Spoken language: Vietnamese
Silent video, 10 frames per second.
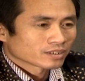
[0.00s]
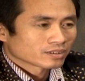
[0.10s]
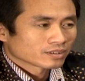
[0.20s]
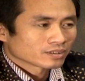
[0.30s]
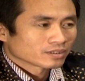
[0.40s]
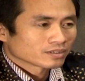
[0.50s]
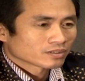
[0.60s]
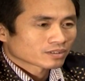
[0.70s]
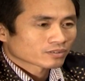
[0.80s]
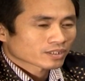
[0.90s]
này thì
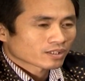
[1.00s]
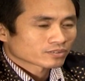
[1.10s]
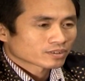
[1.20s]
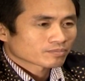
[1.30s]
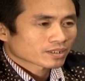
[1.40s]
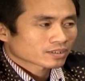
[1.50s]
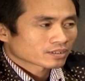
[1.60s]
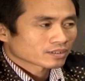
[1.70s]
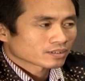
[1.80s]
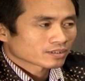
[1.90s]
nó cấu tạo trước mắt
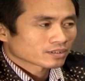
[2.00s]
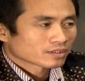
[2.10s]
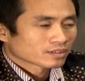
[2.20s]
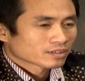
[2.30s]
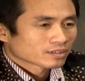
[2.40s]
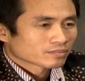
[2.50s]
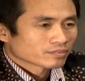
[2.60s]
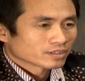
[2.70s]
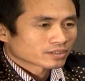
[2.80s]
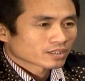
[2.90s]
thì
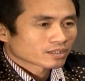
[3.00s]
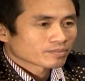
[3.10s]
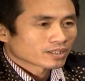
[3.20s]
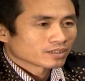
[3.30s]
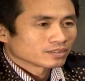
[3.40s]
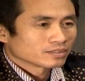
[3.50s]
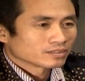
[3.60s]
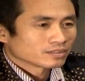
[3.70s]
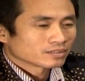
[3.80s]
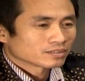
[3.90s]
phải xây bằng
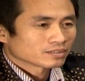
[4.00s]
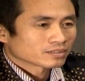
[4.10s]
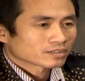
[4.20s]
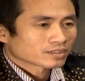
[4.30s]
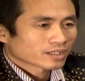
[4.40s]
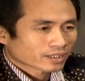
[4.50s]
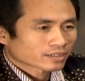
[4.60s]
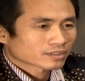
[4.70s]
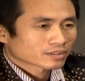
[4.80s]
gạch.